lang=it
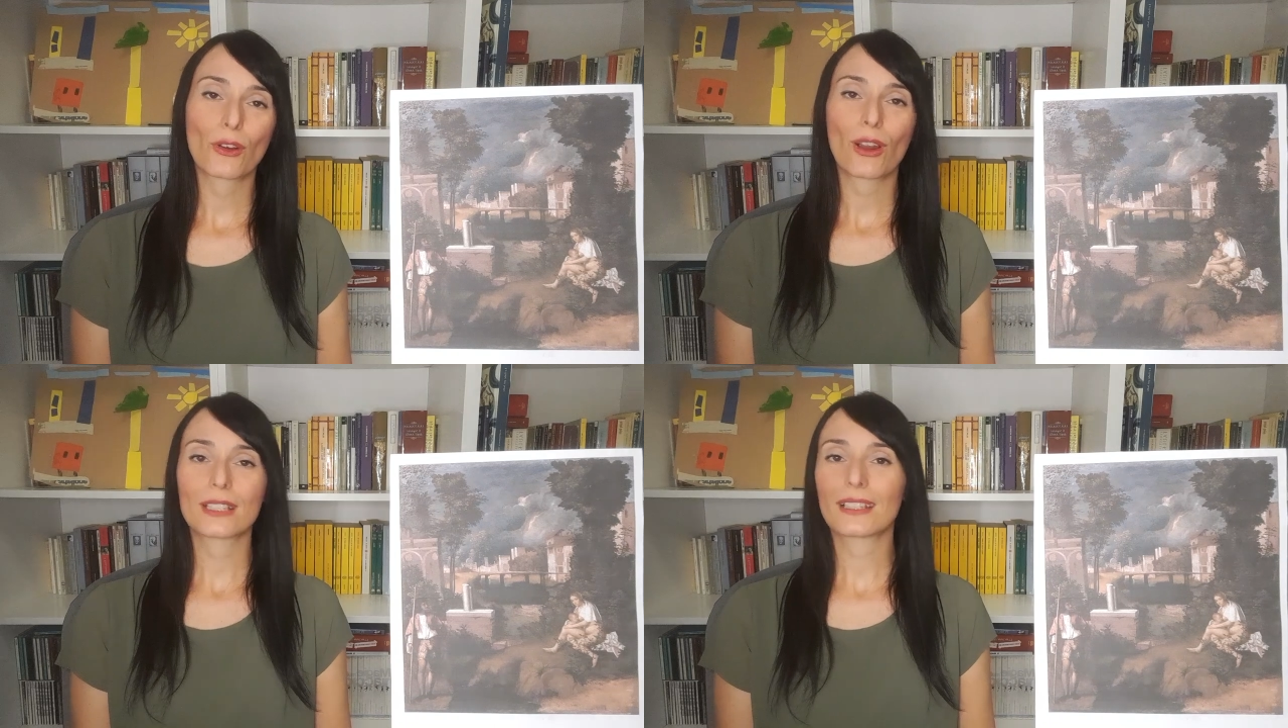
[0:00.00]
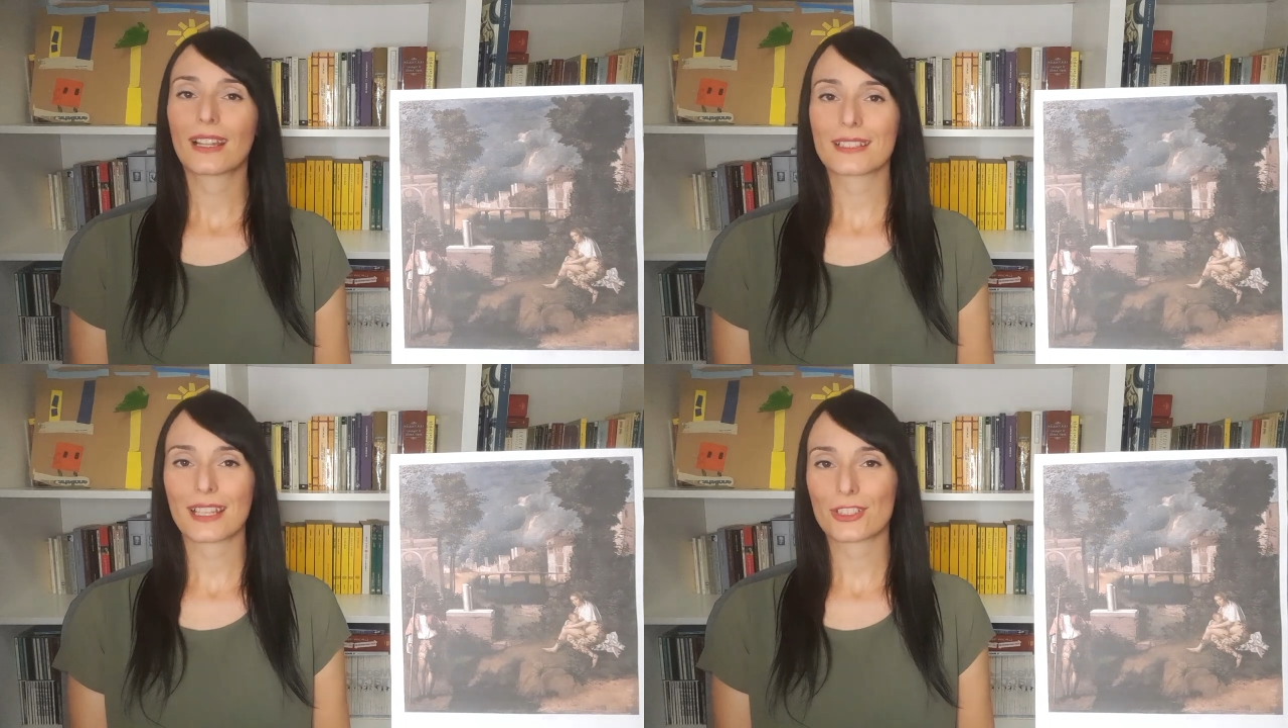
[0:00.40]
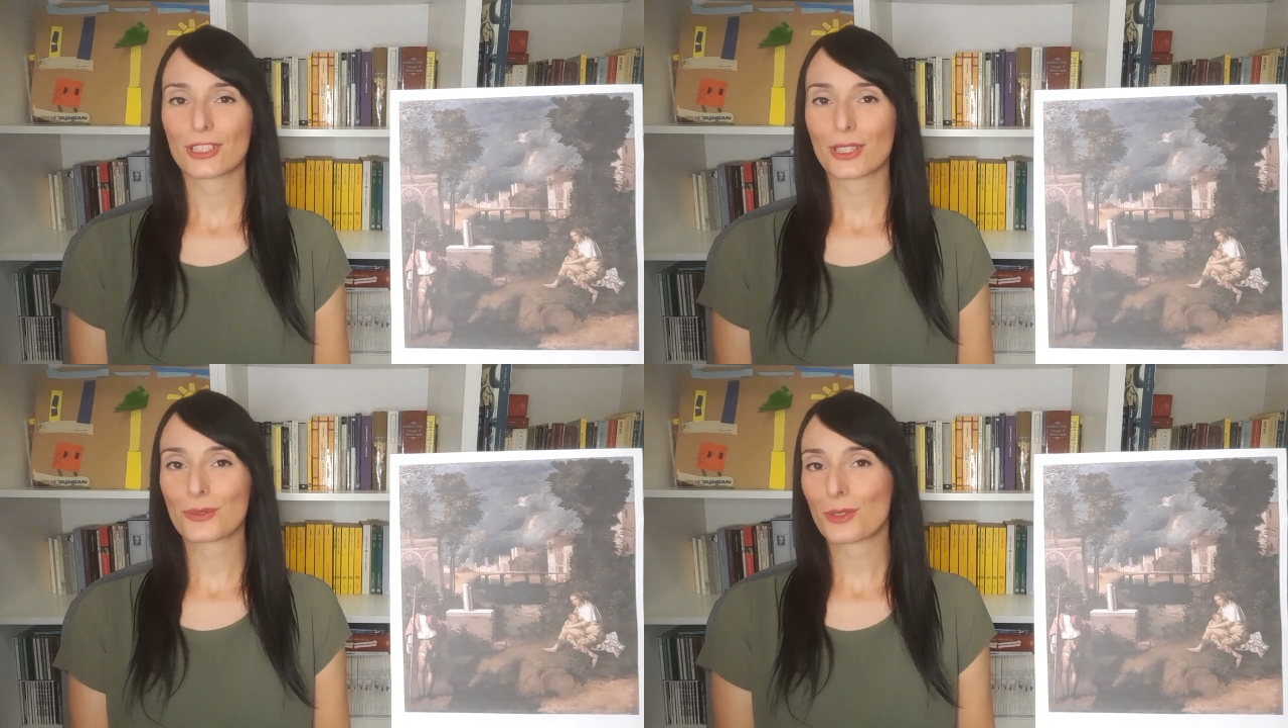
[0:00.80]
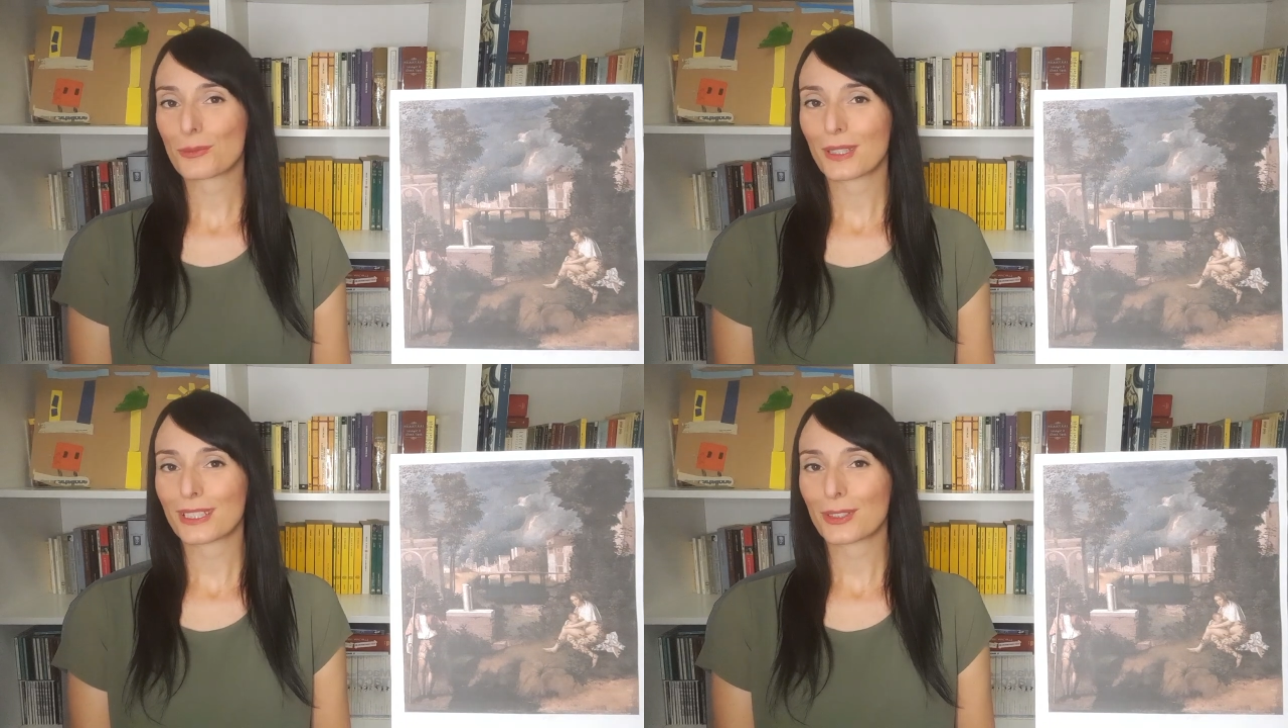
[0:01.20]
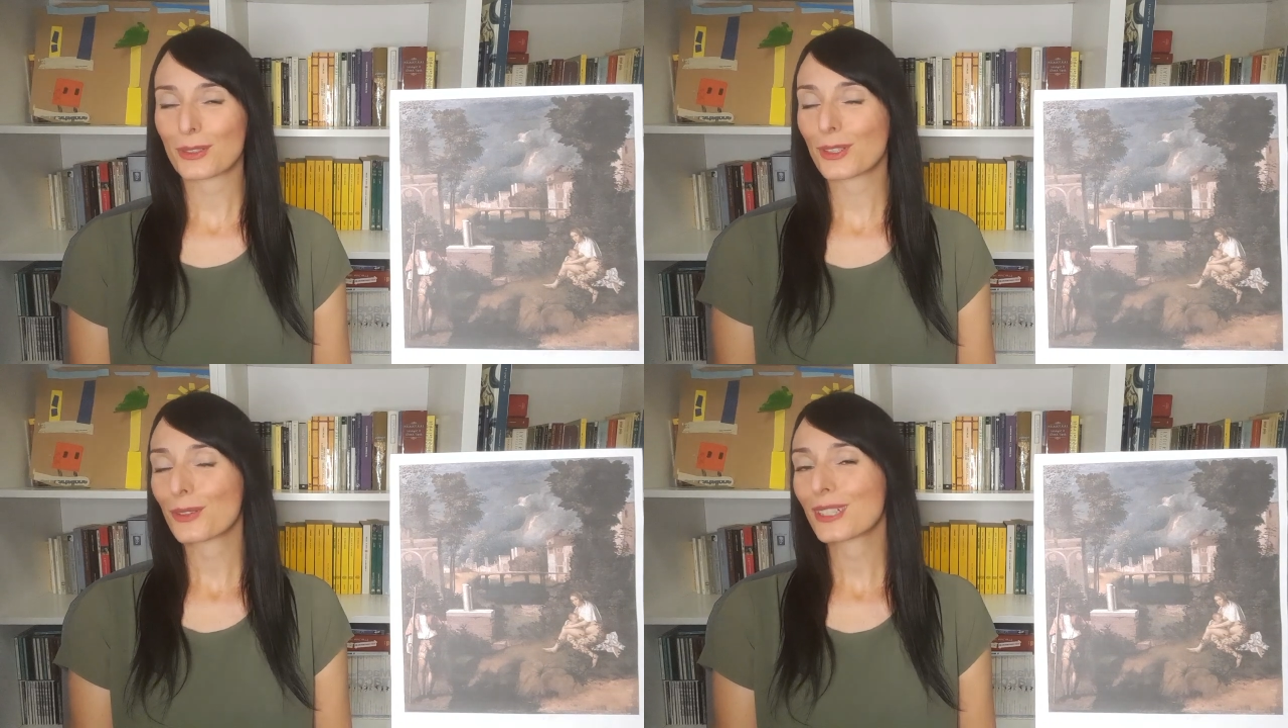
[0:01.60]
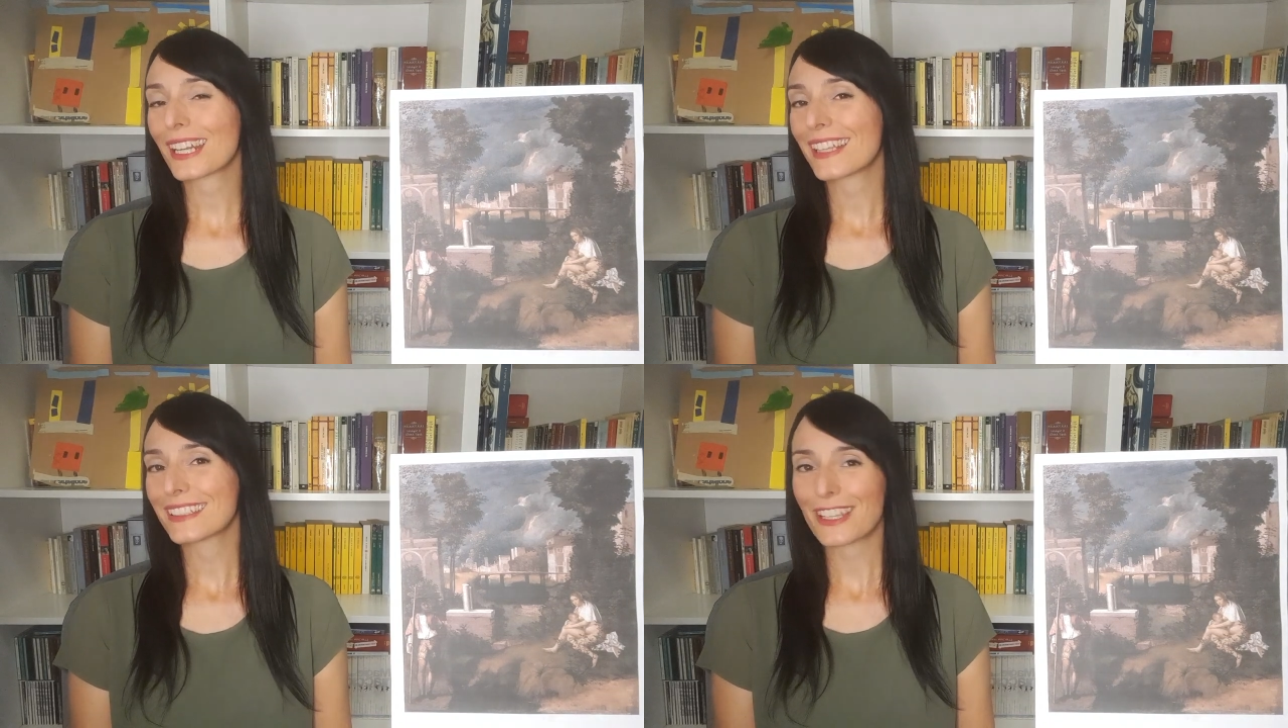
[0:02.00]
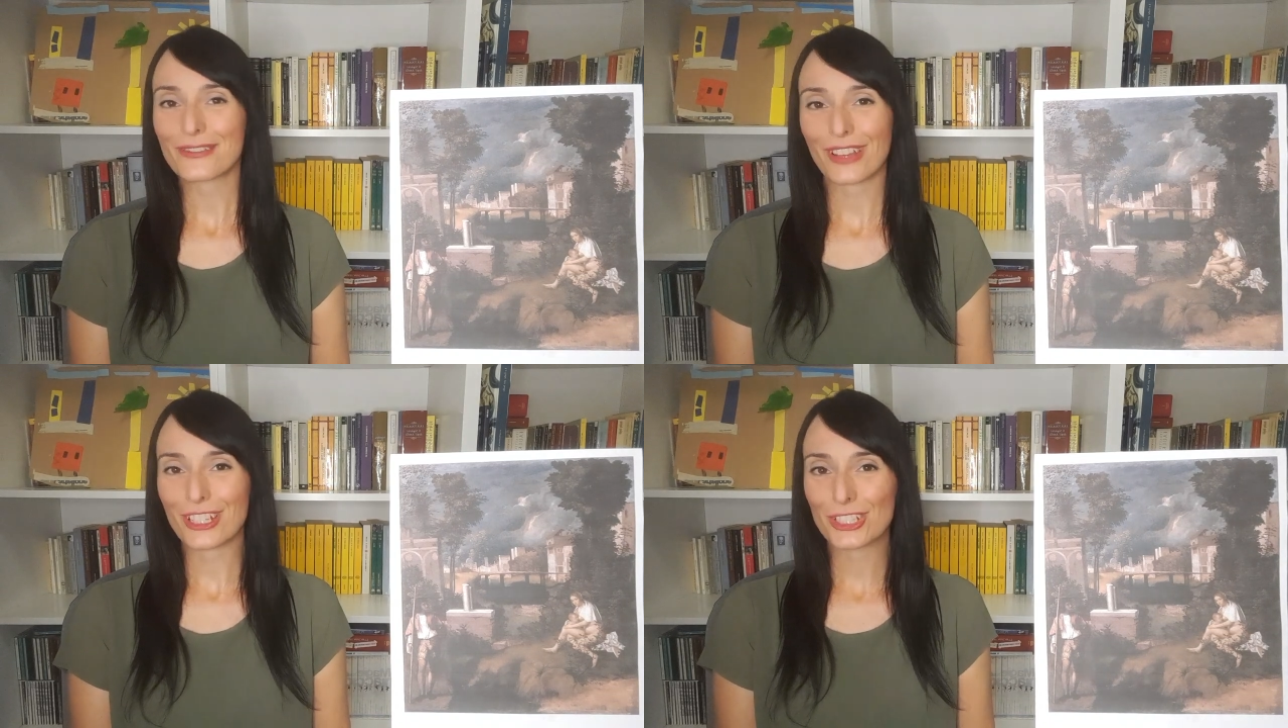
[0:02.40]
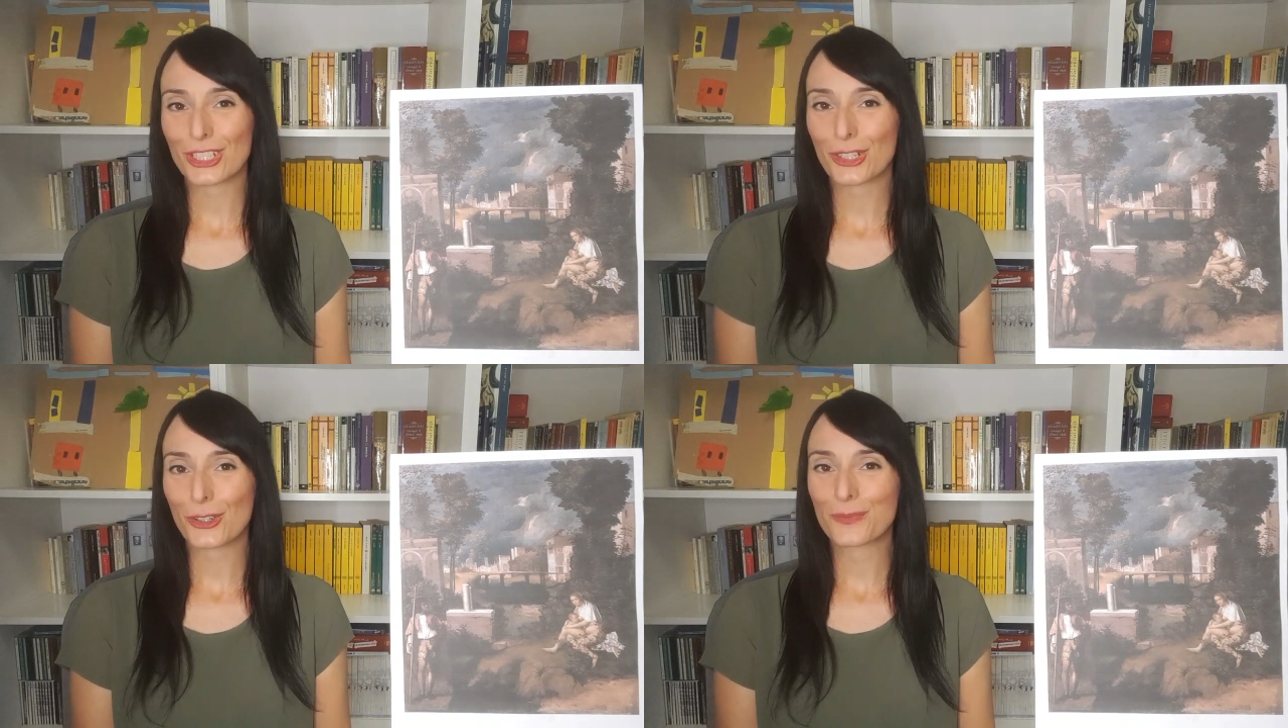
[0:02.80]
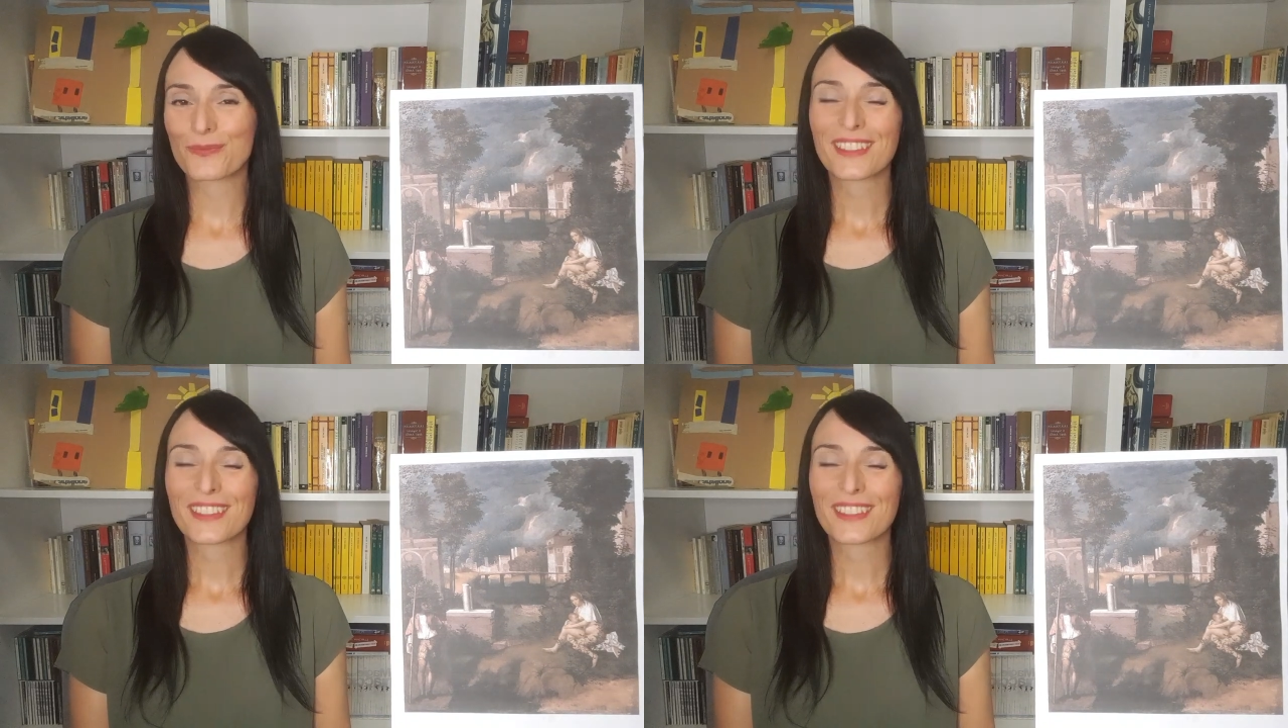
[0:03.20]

la tela esercita sullo spettatore un grande fascino.